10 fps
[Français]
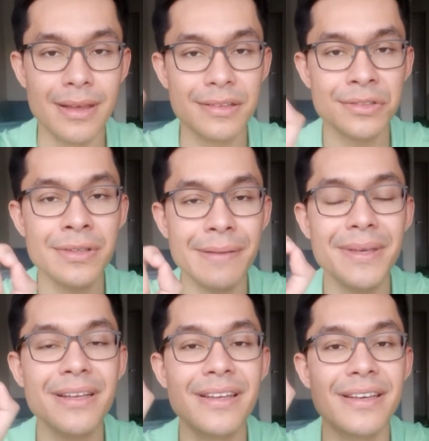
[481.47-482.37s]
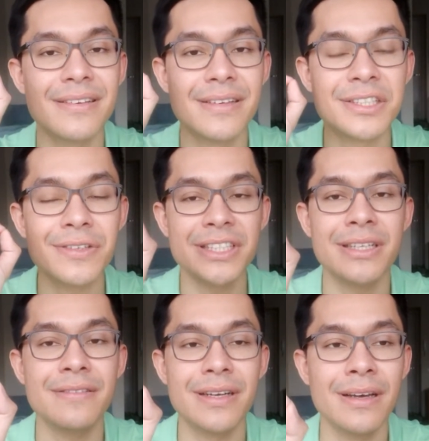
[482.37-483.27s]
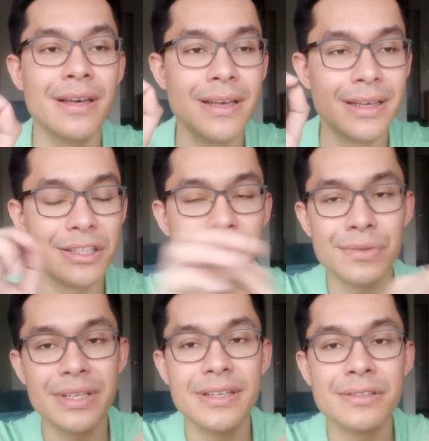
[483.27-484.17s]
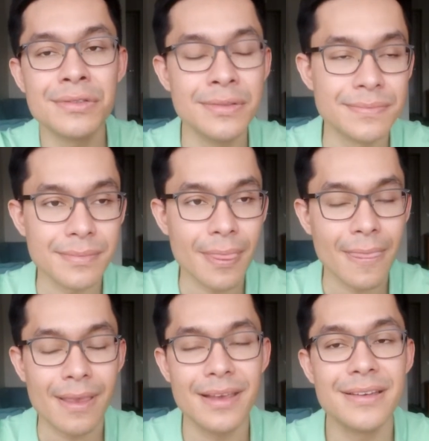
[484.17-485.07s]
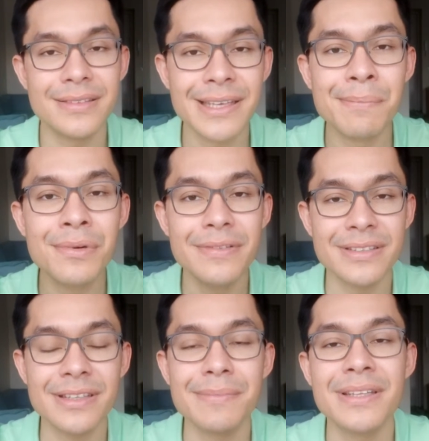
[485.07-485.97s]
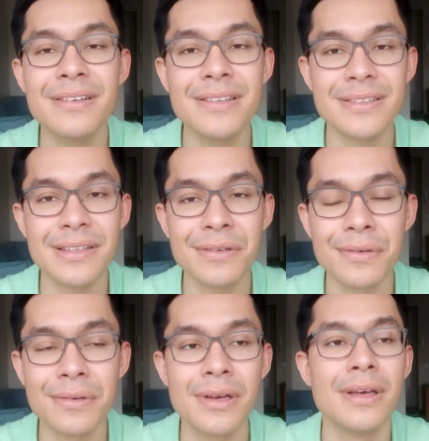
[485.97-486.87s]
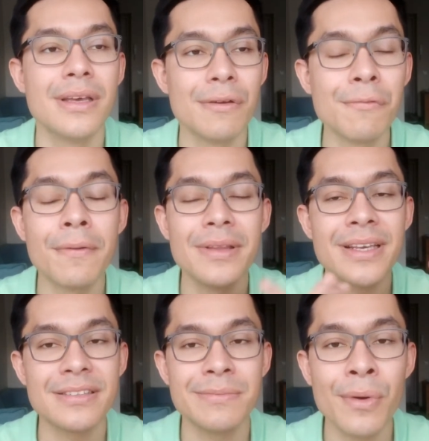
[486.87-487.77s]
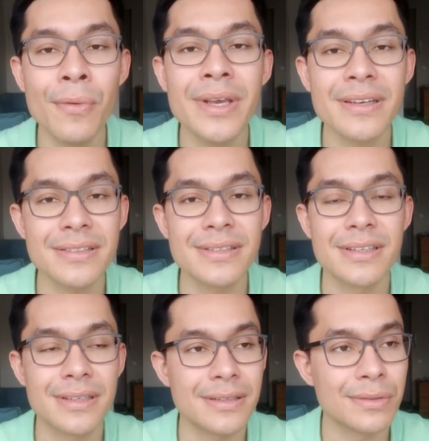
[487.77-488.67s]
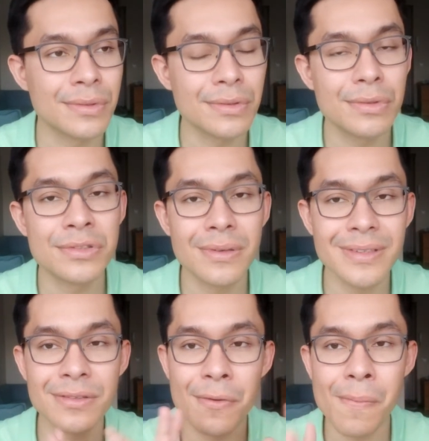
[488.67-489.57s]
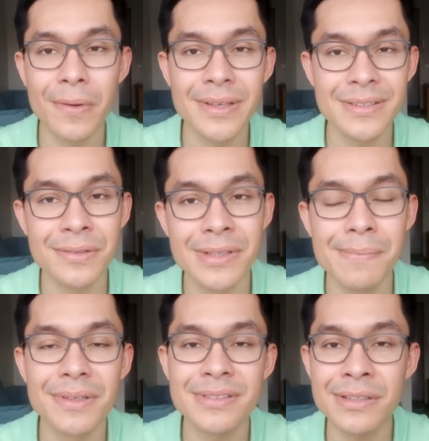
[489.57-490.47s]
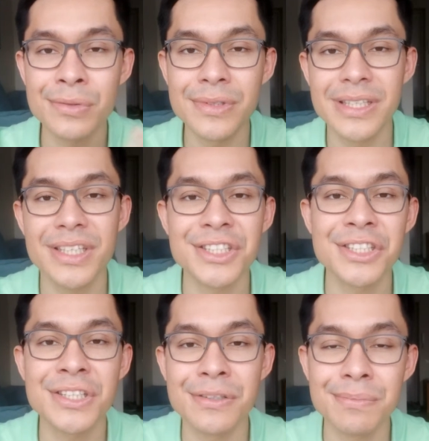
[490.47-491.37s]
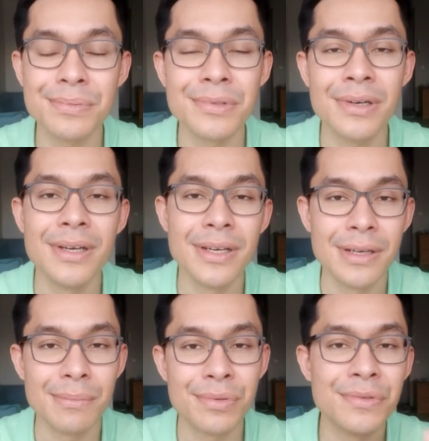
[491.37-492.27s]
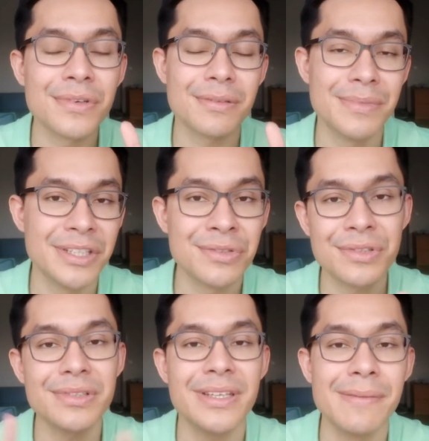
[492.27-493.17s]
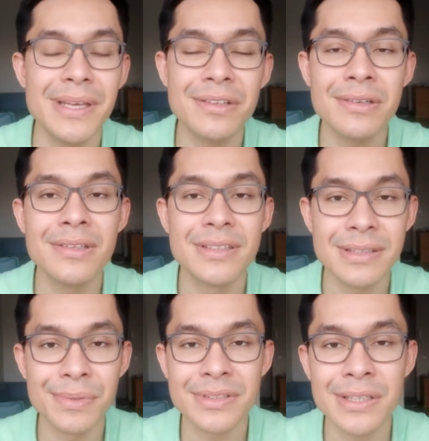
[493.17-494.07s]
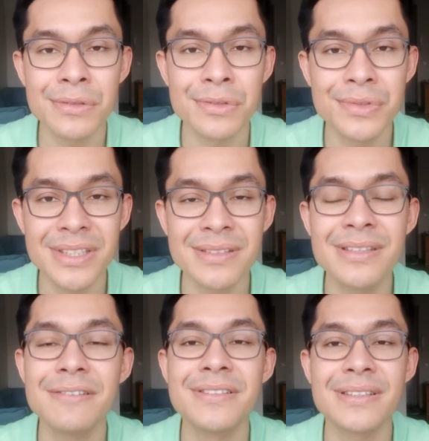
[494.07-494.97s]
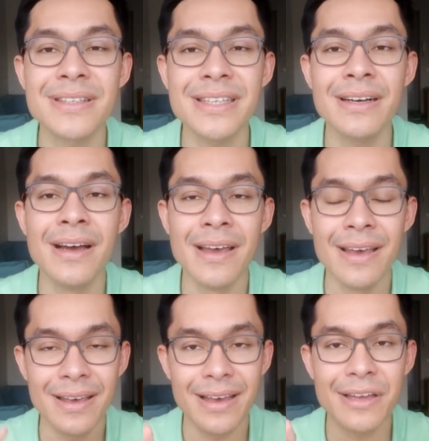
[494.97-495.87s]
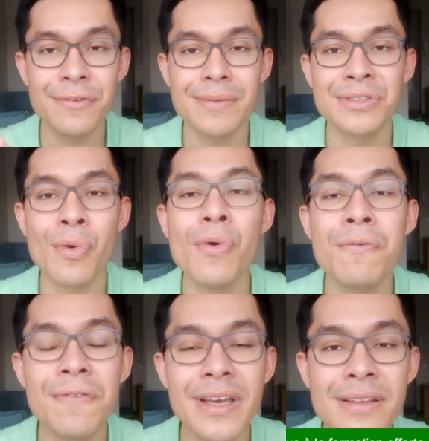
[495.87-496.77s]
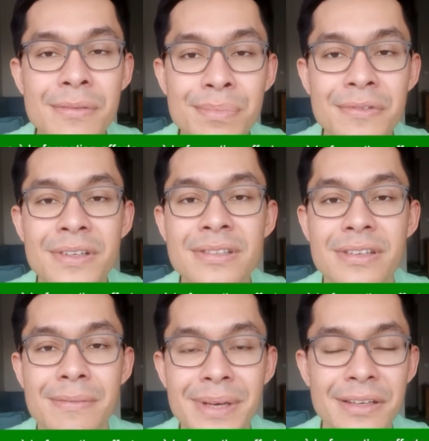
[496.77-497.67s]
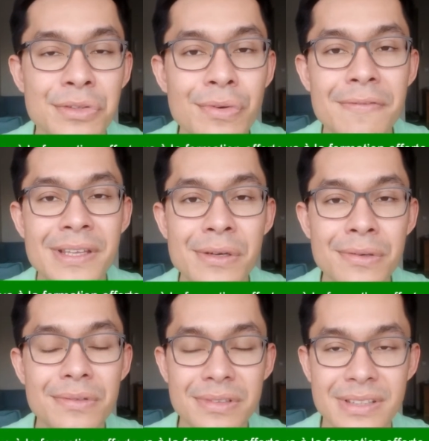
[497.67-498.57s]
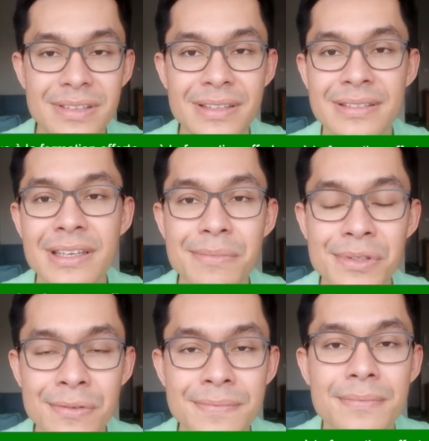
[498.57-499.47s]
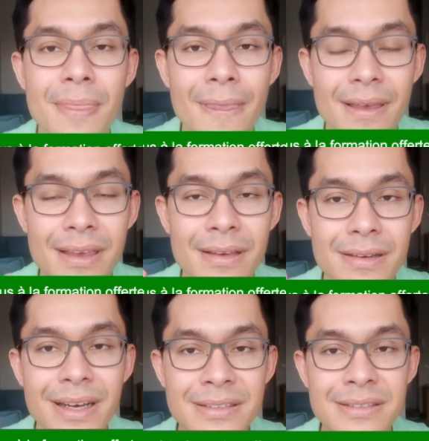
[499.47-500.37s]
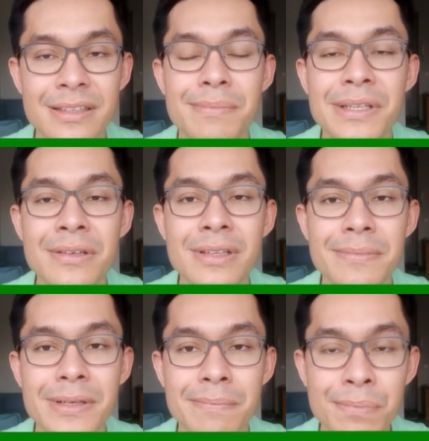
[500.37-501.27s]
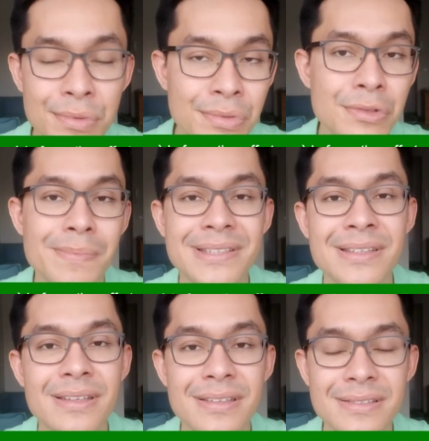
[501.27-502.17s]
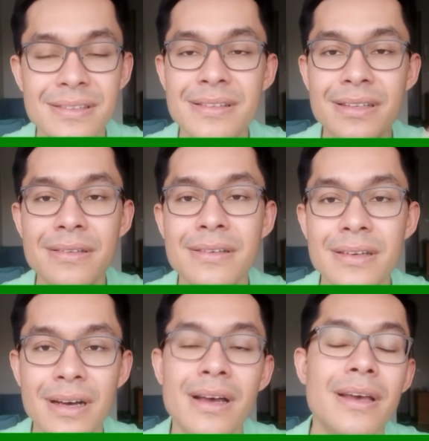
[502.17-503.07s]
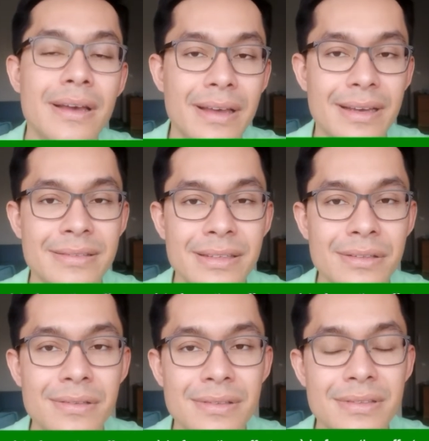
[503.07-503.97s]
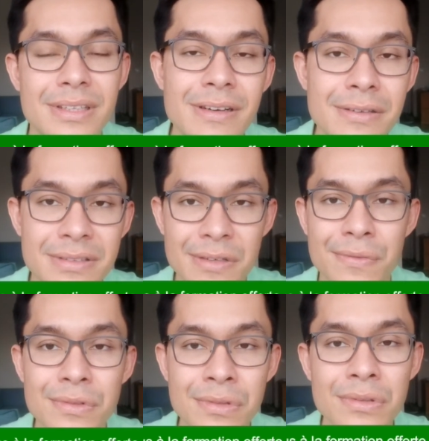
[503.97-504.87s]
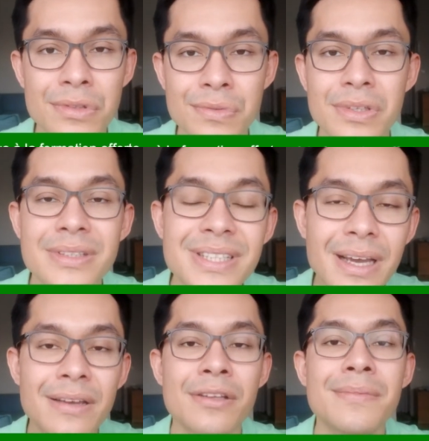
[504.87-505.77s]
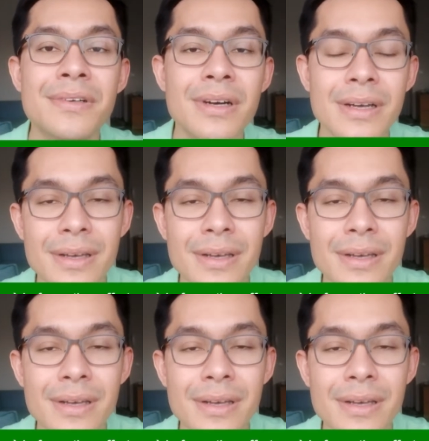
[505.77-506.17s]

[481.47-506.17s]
et ensuite eh bien, les, euh, gens achètent. Les gens vont cliquer dessus. Et euh, ce qui est beau avec cette méthode, c'est que vous prenez quasiment aucun risque. Donc euh, le seul risque que vous prenez, c'est de dépenser trop d'énergie pour peu de ventes. Mais justement, il y a des méthodes. C'est pour ça que je vous incite à vous inscrire à une formation offerte pour vendre sur eBay en trois vidéos. Donc c'est dans la description. Et grâce à cette méthode, eh bien, plutôt que de passer des centaines d'heures à essayer de, de, savoir comment ça fonctionne, je vous donne directement